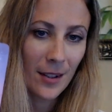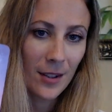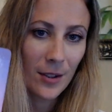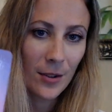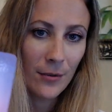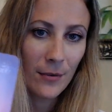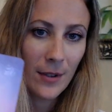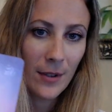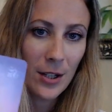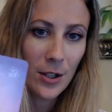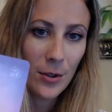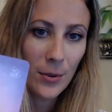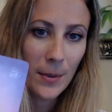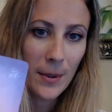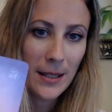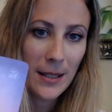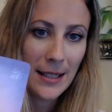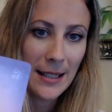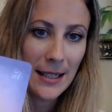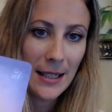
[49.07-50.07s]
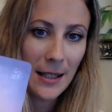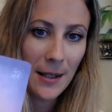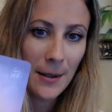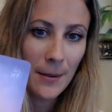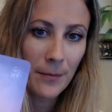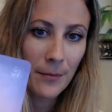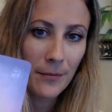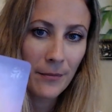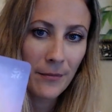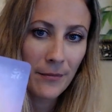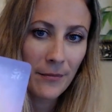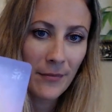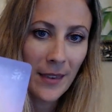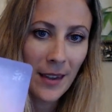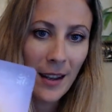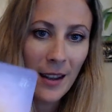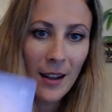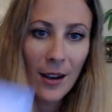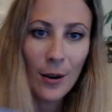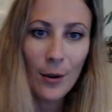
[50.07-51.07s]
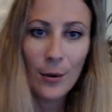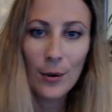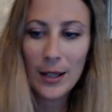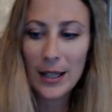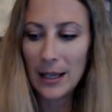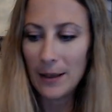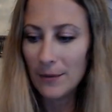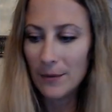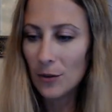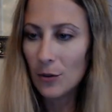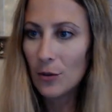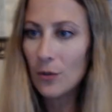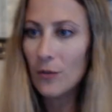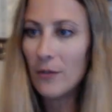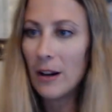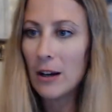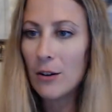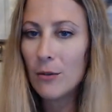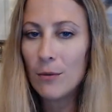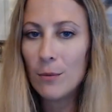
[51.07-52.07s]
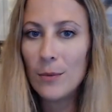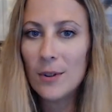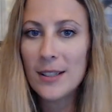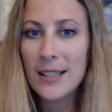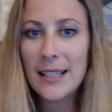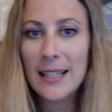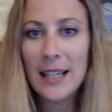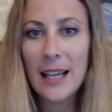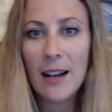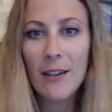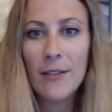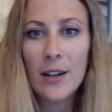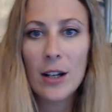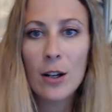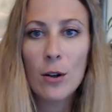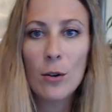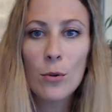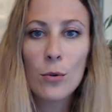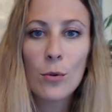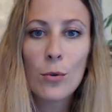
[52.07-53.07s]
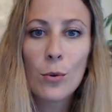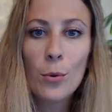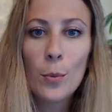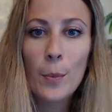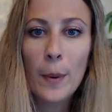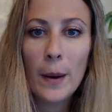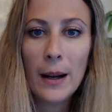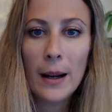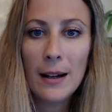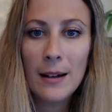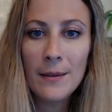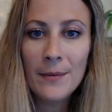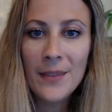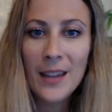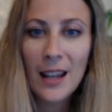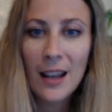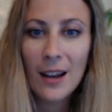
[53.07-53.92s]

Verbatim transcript: Je vais choisir. Ok, donc on va commencer avec le groupe 1.